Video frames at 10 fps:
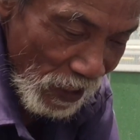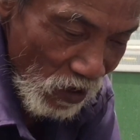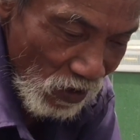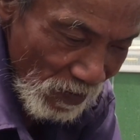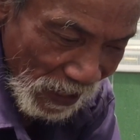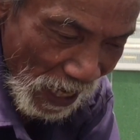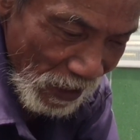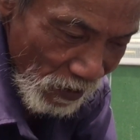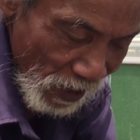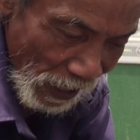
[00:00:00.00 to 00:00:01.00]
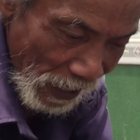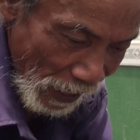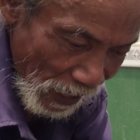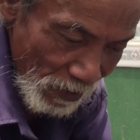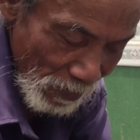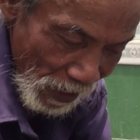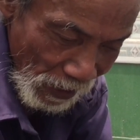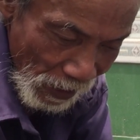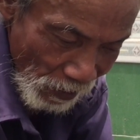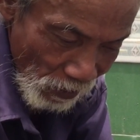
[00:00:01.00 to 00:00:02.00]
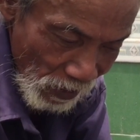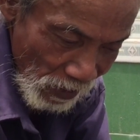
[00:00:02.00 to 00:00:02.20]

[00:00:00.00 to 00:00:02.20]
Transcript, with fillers: định vô cái mình cân cho nó ngay ngắn làm bia ra rồi.